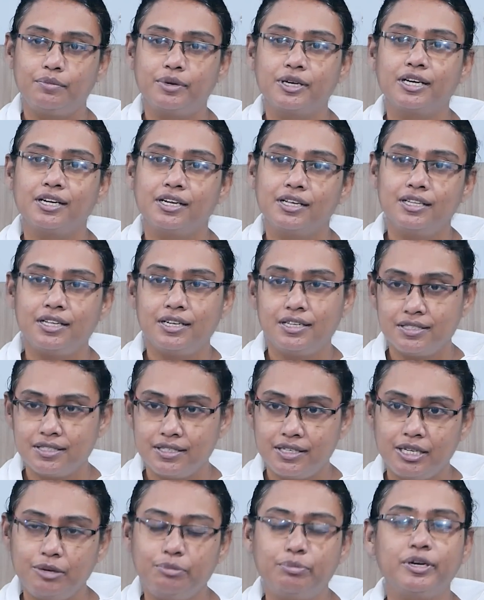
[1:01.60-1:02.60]
దెబ్బ కన్నా దెర్ ఇస్
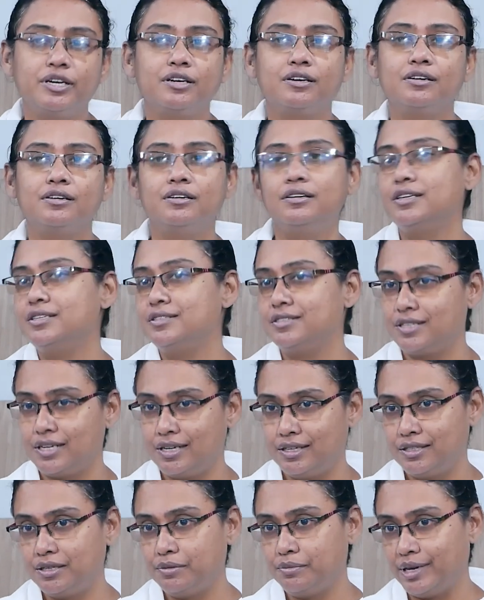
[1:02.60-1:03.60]
అ డీపర్ హర్ట్
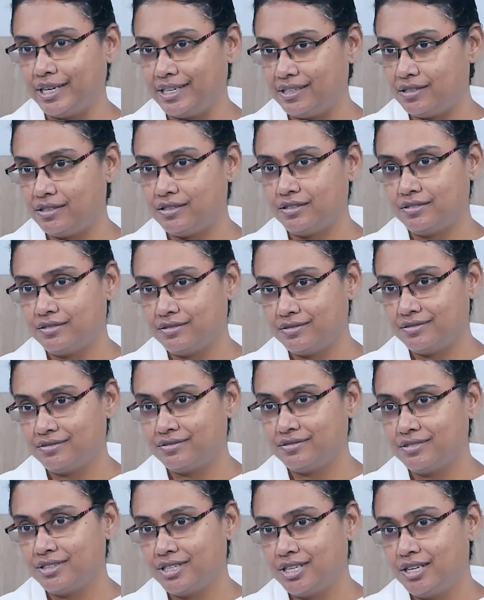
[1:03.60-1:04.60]
ఇన్సైడ్ ద మైండ్
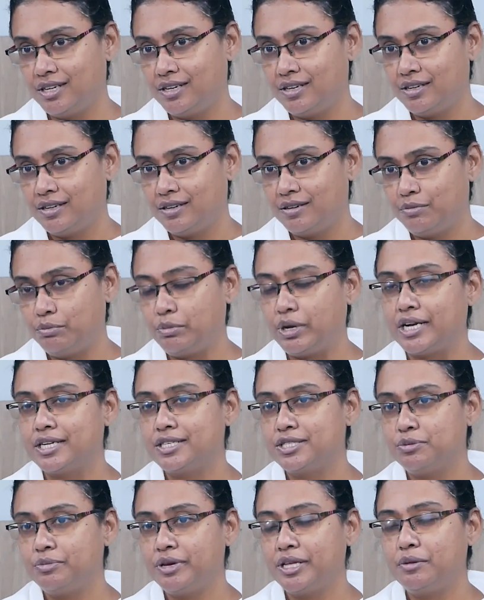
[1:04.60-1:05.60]

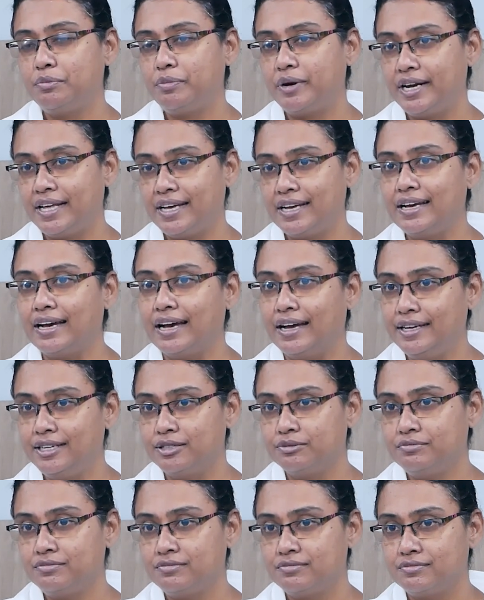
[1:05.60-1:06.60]
మనసు మీద పడే
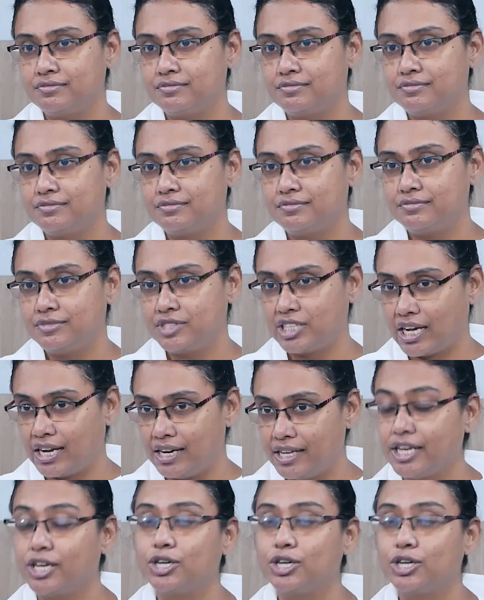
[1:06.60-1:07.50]
గాయం చాలా